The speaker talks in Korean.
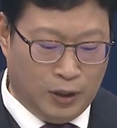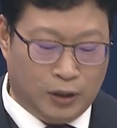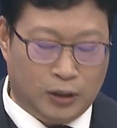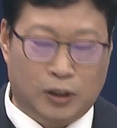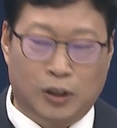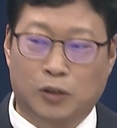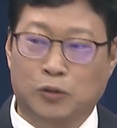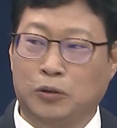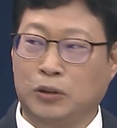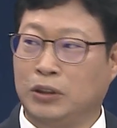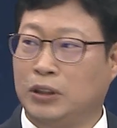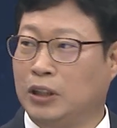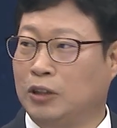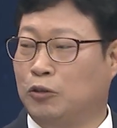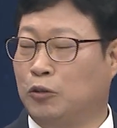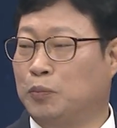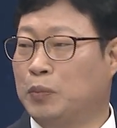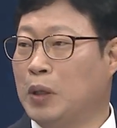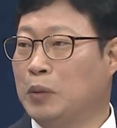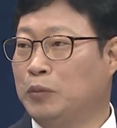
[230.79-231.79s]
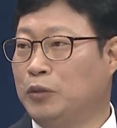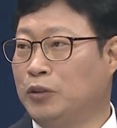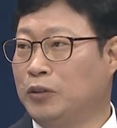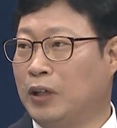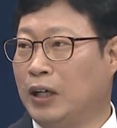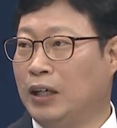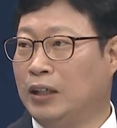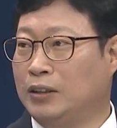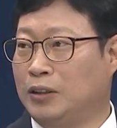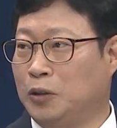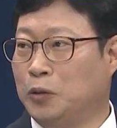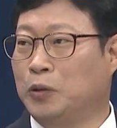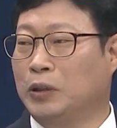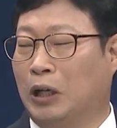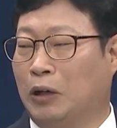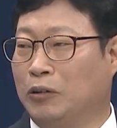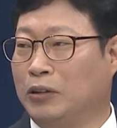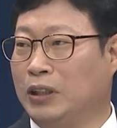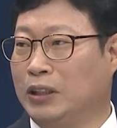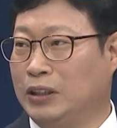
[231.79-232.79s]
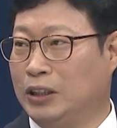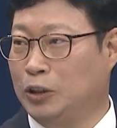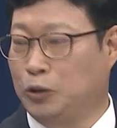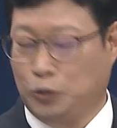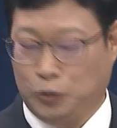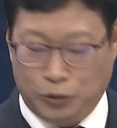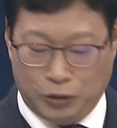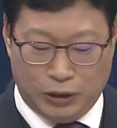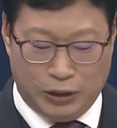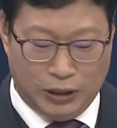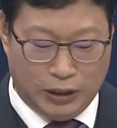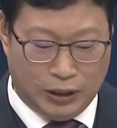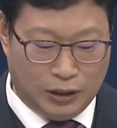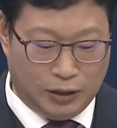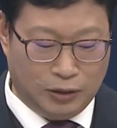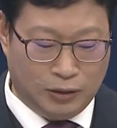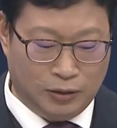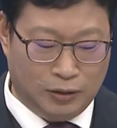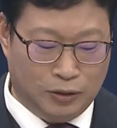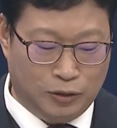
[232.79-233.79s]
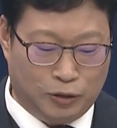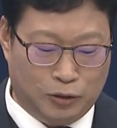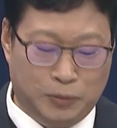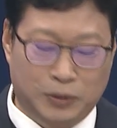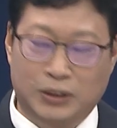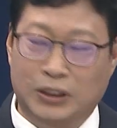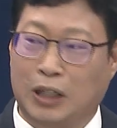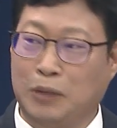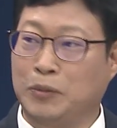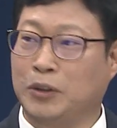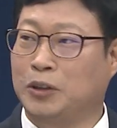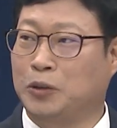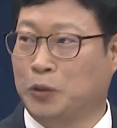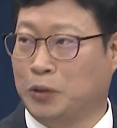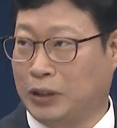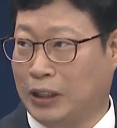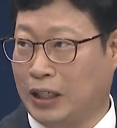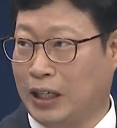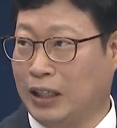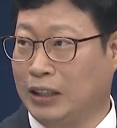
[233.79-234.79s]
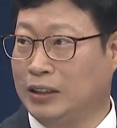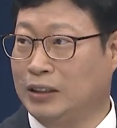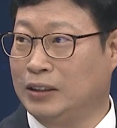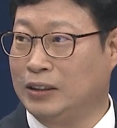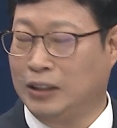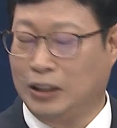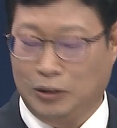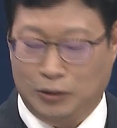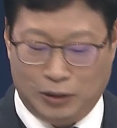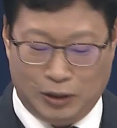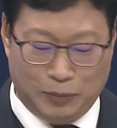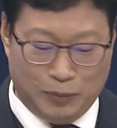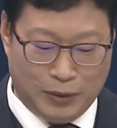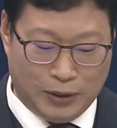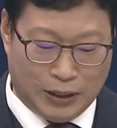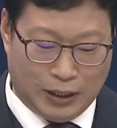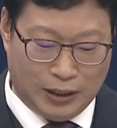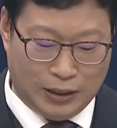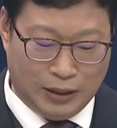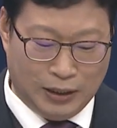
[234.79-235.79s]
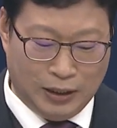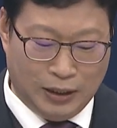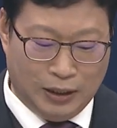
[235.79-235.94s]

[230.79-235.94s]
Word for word: 결국 이제 국방부가 들고 나온 게 이제 수기형 주민 참여 조사라는 내용입니다.